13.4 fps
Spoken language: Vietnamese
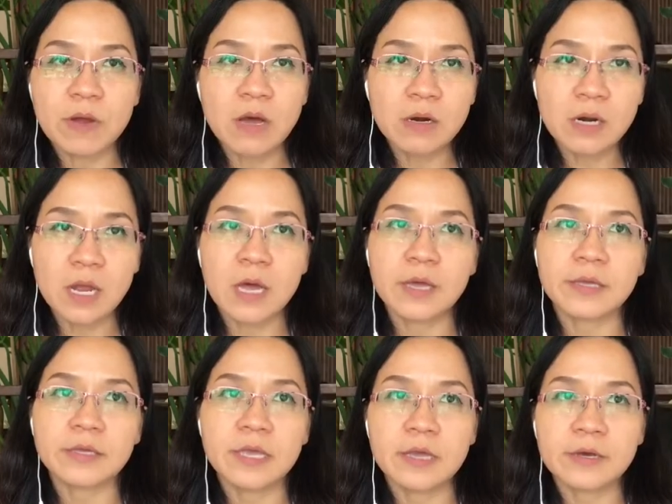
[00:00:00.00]
đó lợi
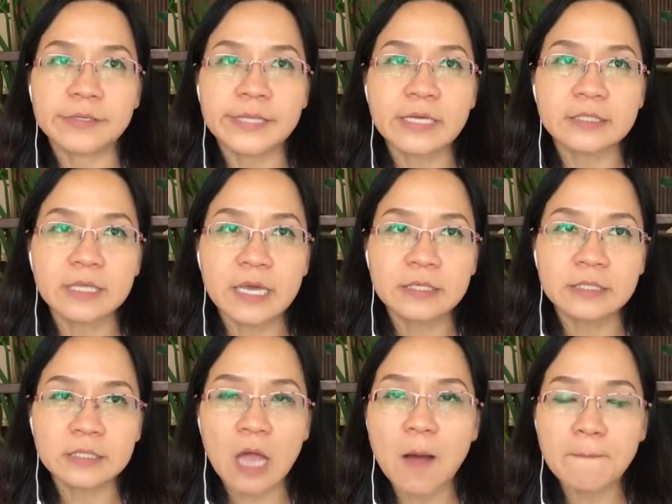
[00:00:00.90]
thì người ta sẽ
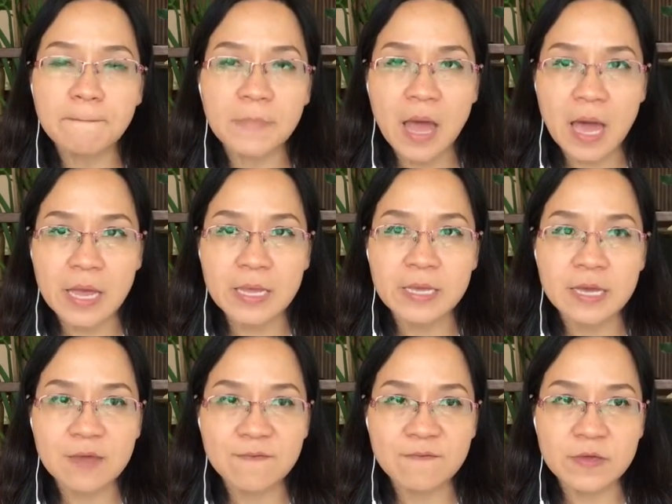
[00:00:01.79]
stop lại
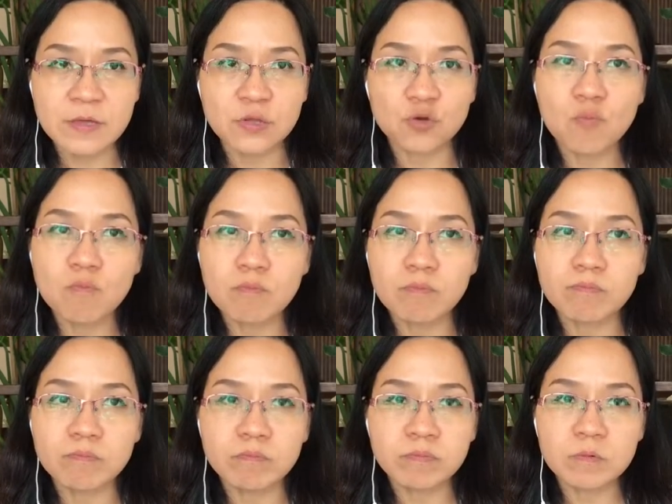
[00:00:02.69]
cái việc cung
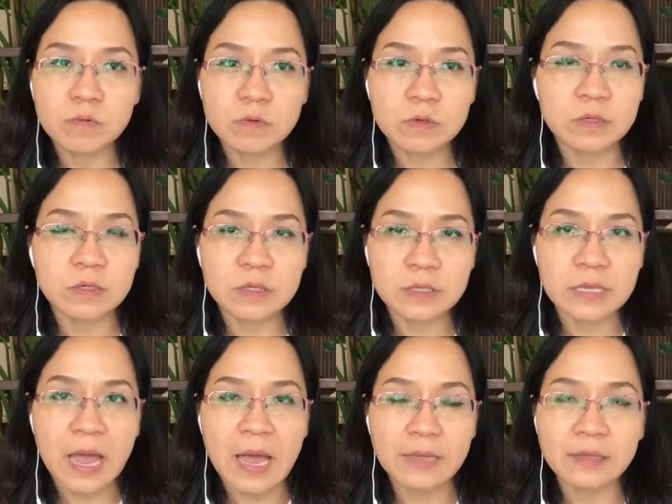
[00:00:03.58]

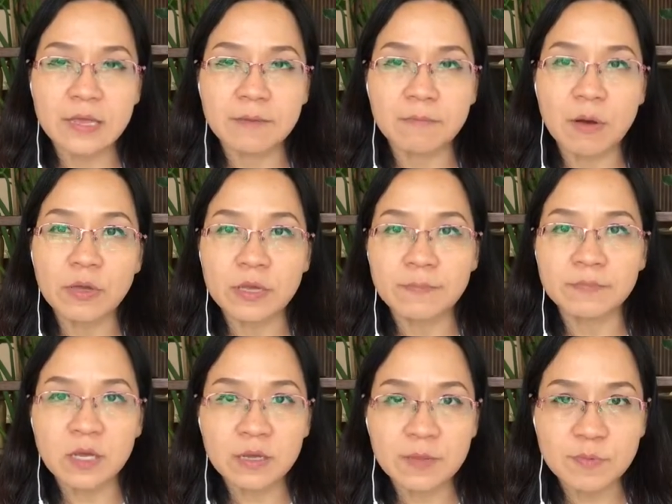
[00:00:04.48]
trả tiền bảo hiểm
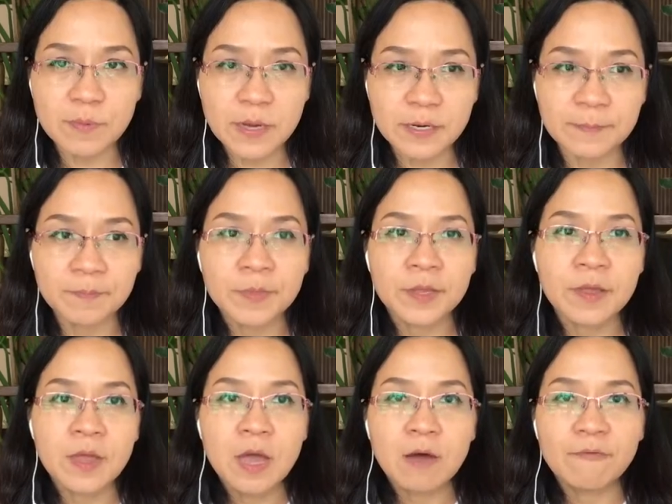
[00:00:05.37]
thất nghiệp cho mình
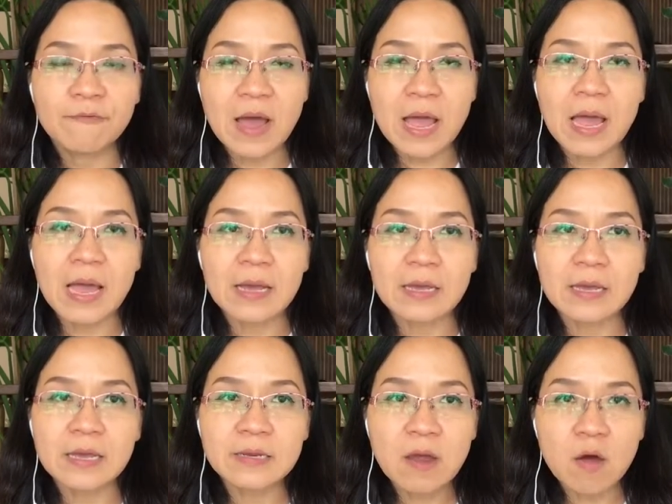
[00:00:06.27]
và
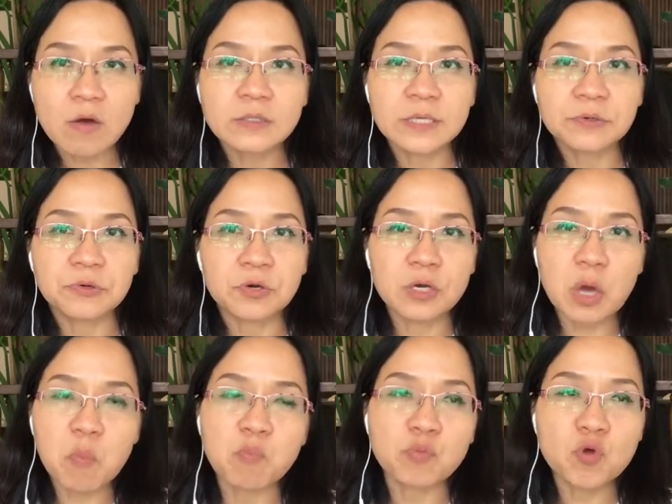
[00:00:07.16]
cái đó sẽ được
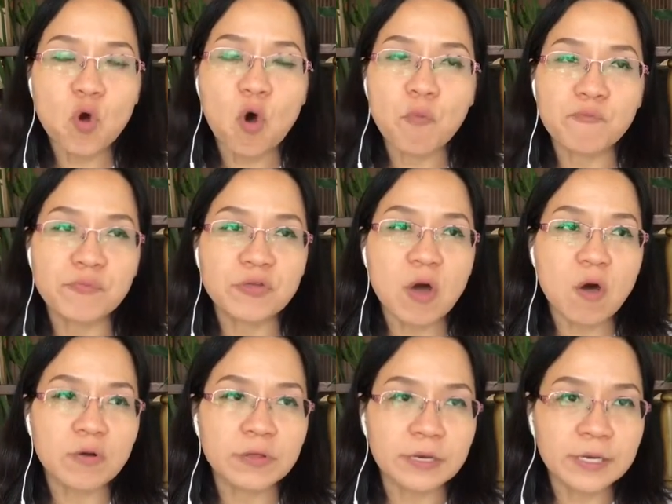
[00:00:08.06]
cộng dồn cho
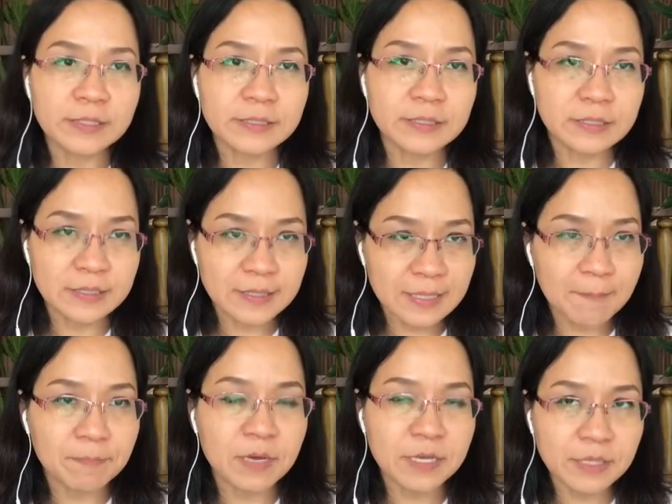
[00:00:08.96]
những cái
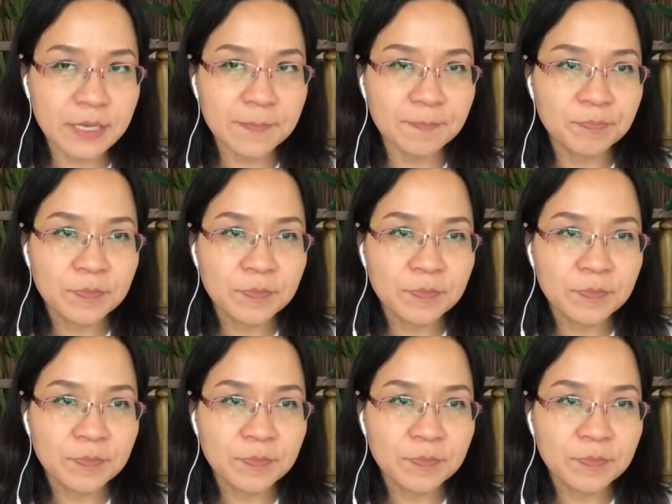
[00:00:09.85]
năm kế tiếp